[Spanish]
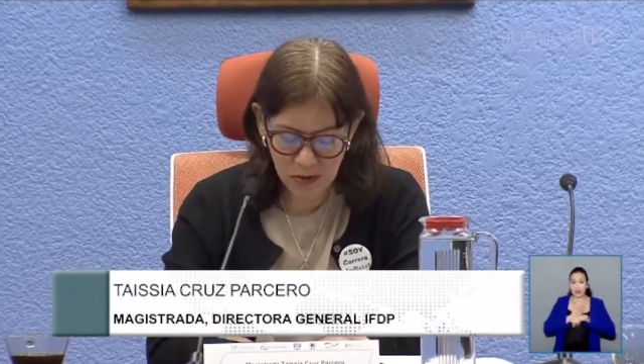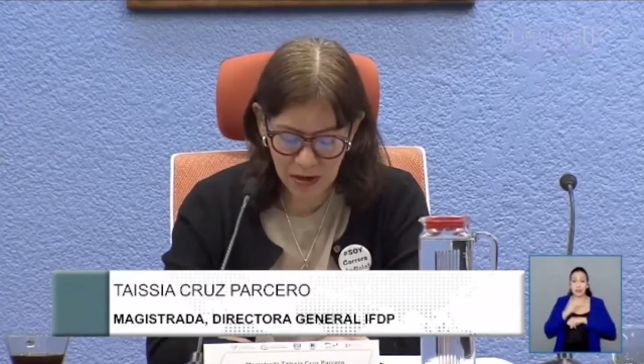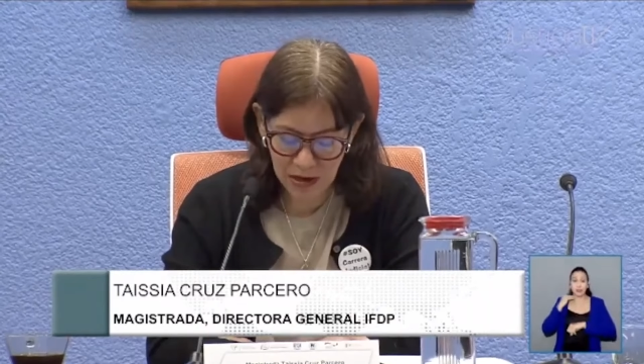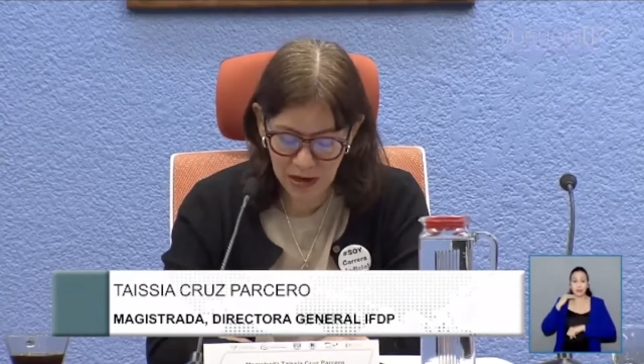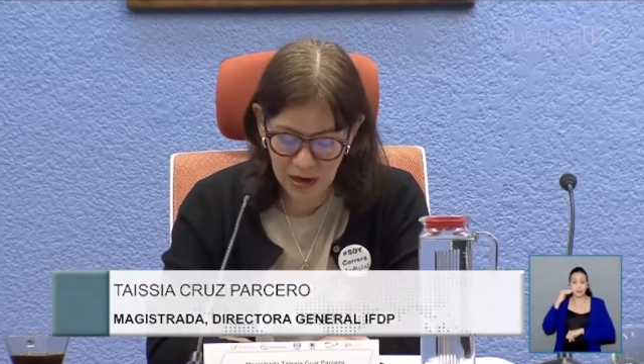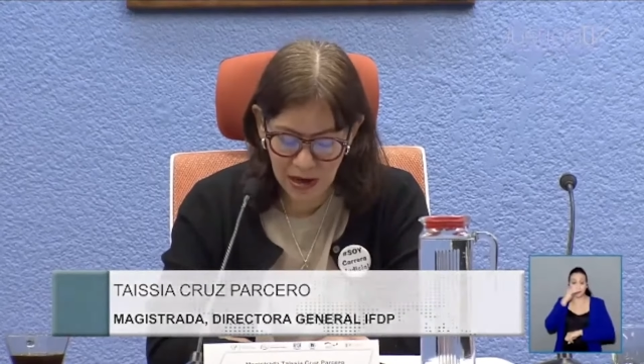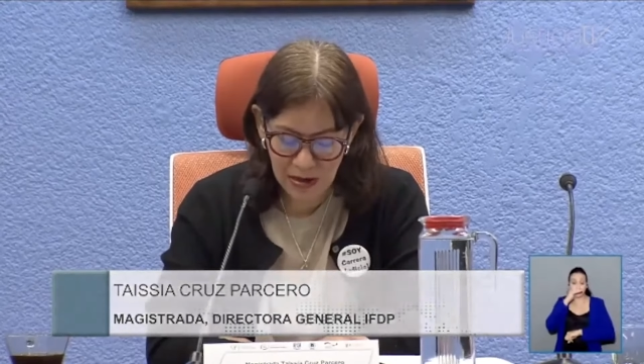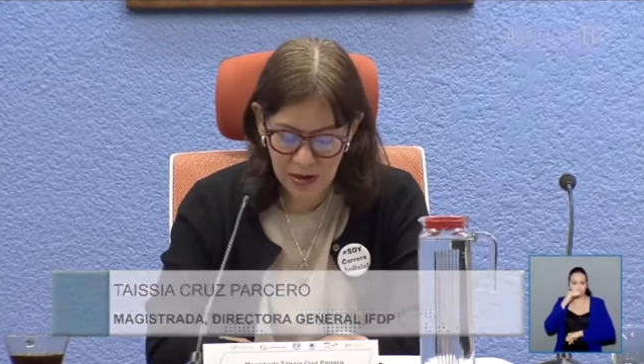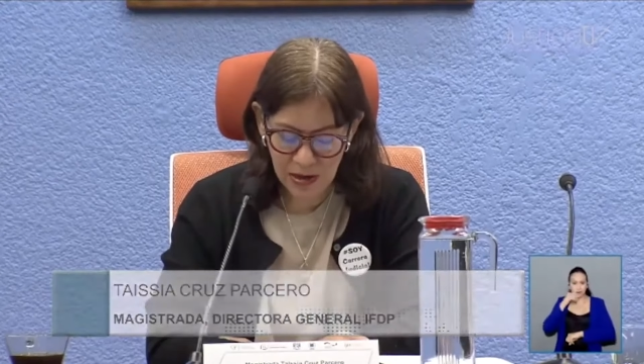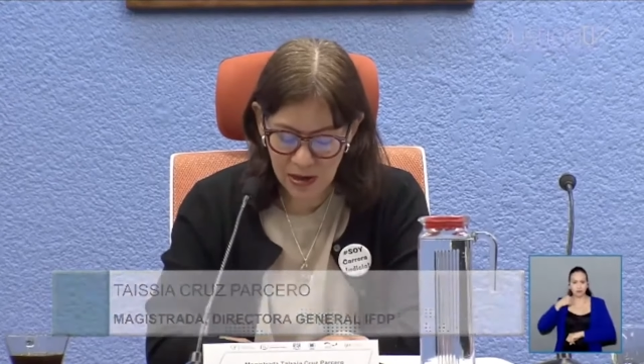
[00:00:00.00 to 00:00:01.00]
nos
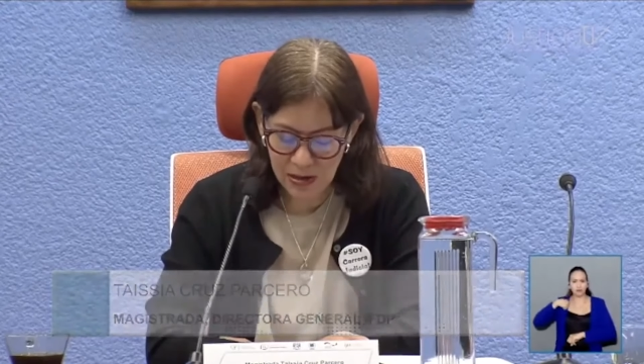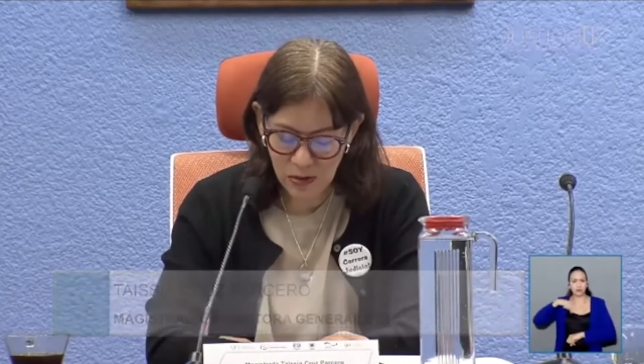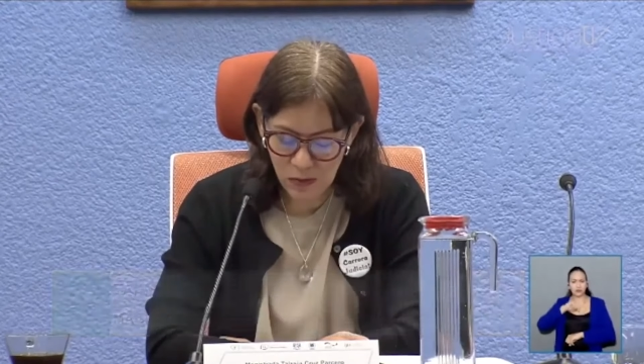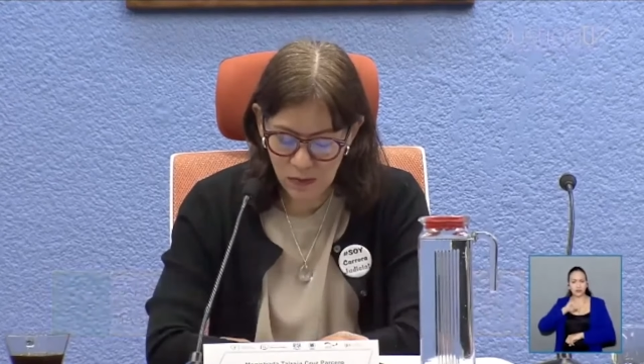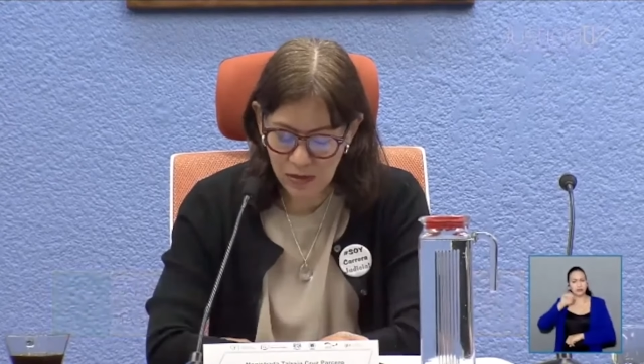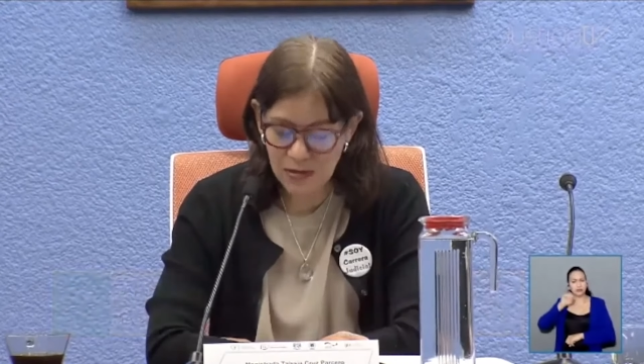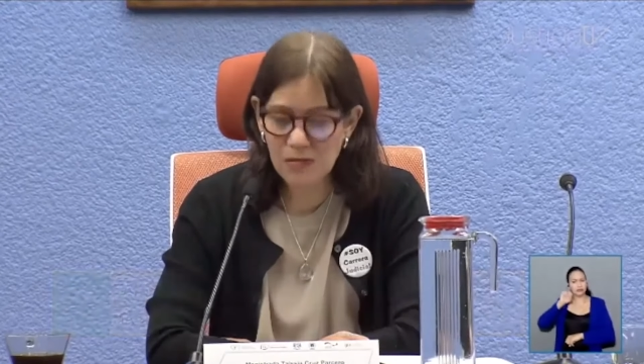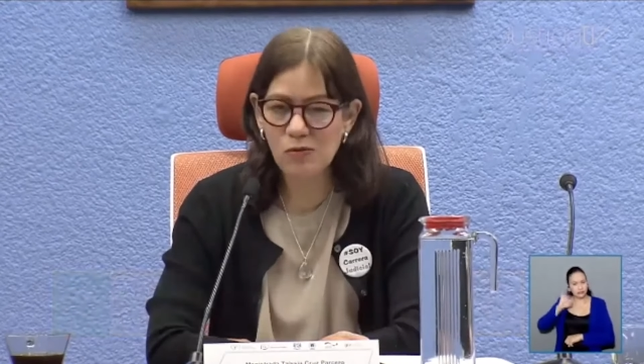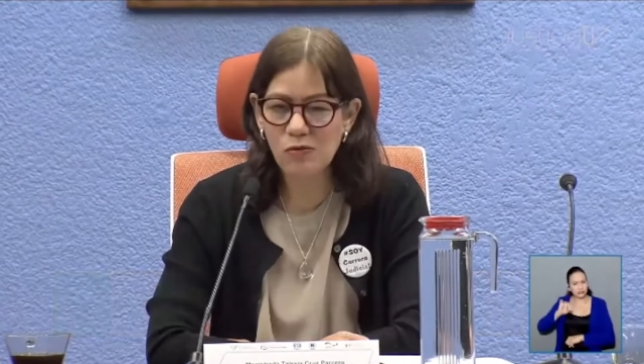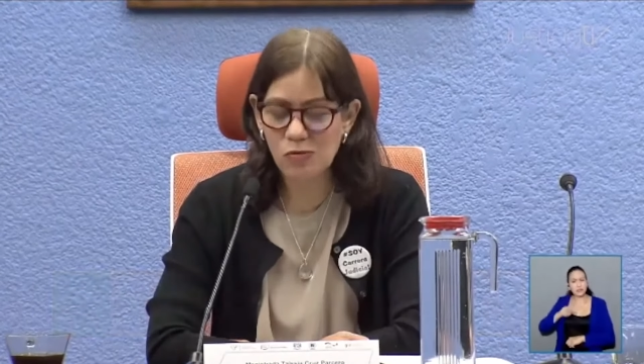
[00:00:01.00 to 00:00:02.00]
genera el derrumbe
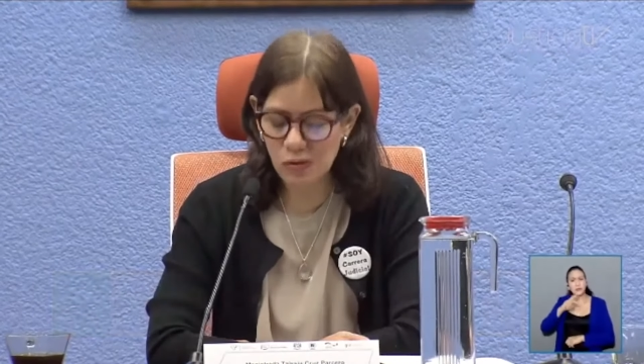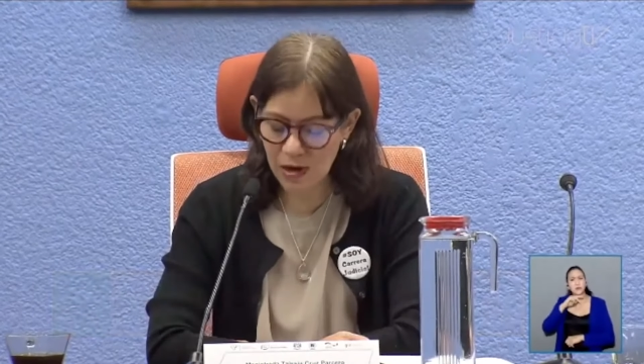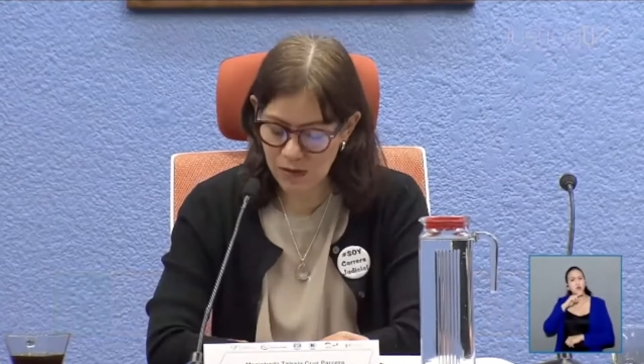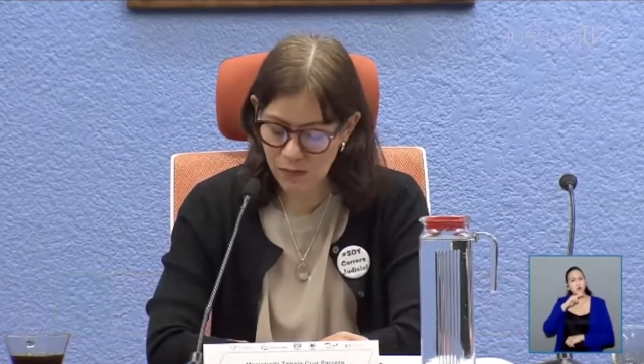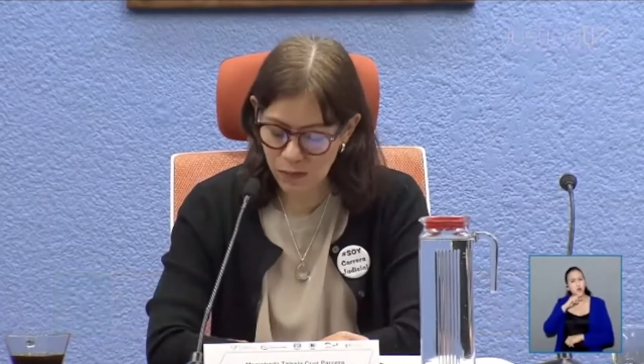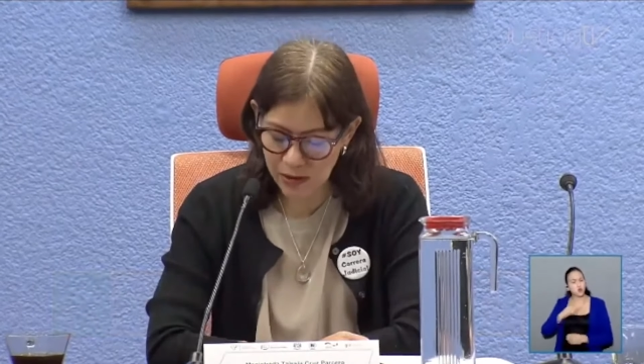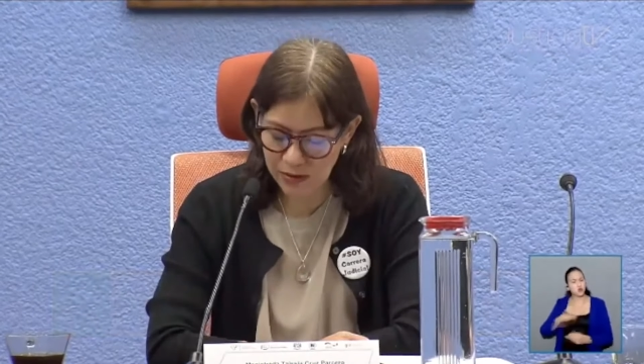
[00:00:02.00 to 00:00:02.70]
institucional en